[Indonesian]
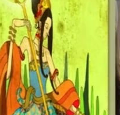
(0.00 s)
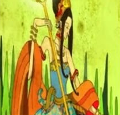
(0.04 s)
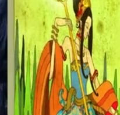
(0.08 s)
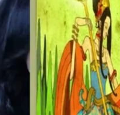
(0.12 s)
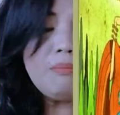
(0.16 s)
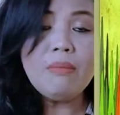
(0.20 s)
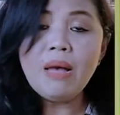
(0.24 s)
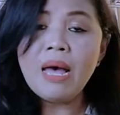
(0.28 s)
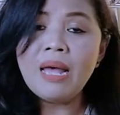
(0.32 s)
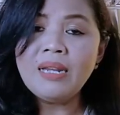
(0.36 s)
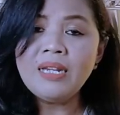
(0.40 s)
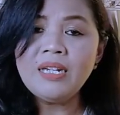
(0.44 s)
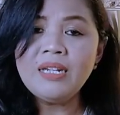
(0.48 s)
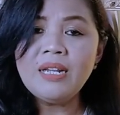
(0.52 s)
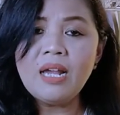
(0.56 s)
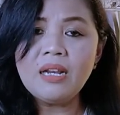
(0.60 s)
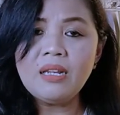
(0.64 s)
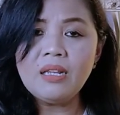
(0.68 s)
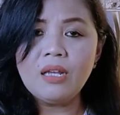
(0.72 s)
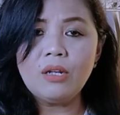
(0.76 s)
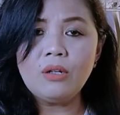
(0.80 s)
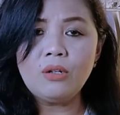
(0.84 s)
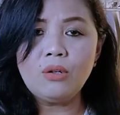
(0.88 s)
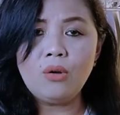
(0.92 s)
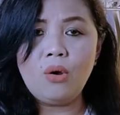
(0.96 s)
kembali
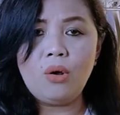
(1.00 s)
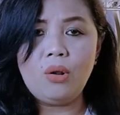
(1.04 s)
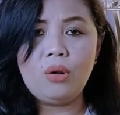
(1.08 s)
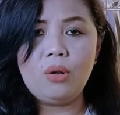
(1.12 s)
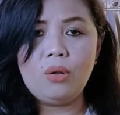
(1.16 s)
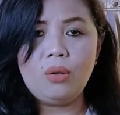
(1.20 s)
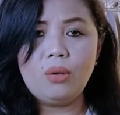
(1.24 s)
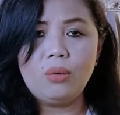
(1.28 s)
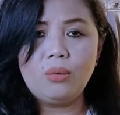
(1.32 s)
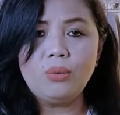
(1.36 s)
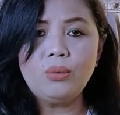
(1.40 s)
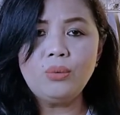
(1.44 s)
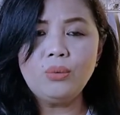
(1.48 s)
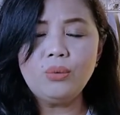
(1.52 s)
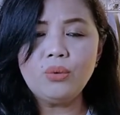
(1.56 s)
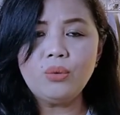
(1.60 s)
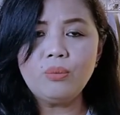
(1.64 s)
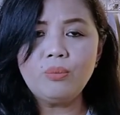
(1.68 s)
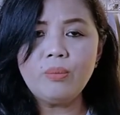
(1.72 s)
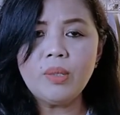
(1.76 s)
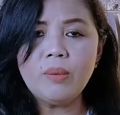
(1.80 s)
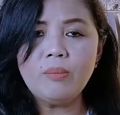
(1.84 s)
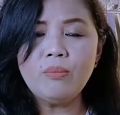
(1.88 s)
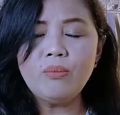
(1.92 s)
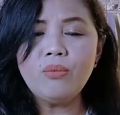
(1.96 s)
dari nol
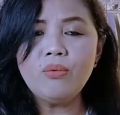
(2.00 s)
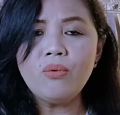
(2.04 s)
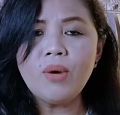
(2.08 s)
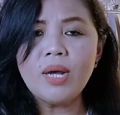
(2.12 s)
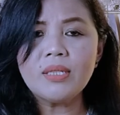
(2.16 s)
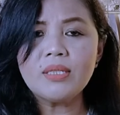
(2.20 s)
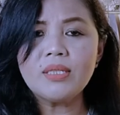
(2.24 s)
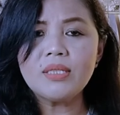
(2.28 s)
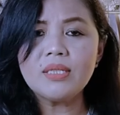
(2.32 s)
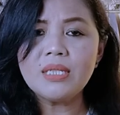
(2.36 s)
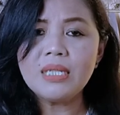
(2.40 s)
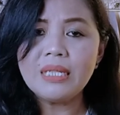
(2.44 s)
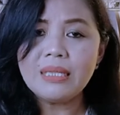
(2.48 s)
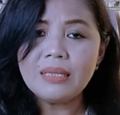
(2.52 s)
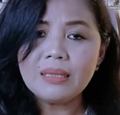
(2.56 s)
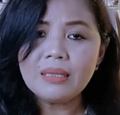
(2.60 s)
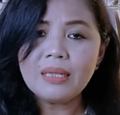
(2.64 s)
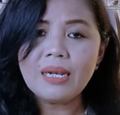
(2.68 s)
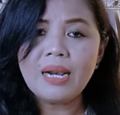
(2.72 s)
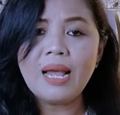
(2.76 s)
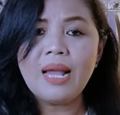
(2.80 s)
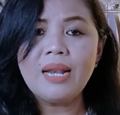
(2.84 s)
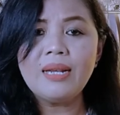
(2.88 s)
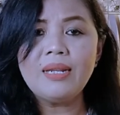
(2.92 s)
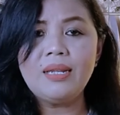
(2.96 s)
untuk membuat
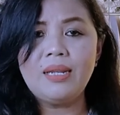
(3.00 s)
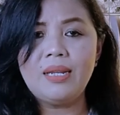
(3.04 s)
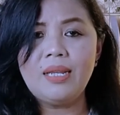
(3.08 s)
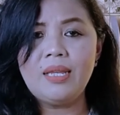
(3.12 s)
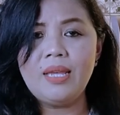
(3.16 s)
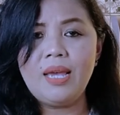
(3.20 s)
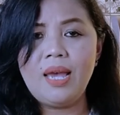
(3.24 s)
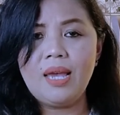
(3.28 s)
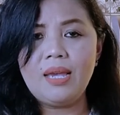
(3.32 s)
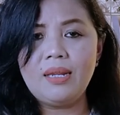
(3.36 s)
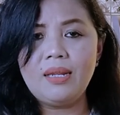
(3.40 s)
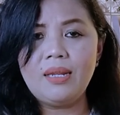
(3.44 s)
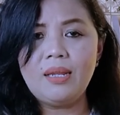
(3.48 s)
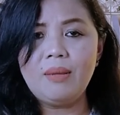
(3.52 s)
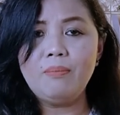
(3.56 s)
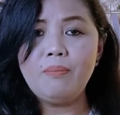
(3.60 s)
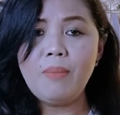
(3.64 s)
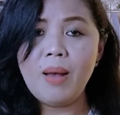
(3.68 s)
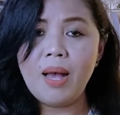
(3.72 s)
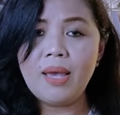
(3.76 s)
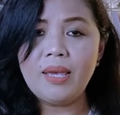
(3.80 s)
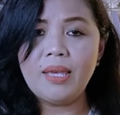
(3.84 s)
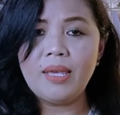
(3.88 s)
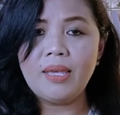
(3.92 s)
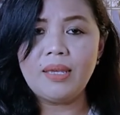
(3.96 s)
citra dirinya ini
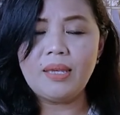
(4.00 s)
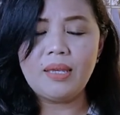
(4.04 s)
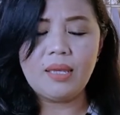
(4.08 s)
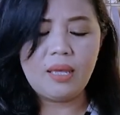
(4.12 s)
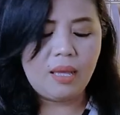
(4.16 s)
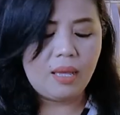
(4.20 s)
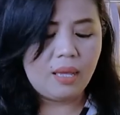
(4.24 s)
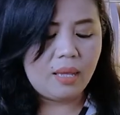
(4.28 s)
baik.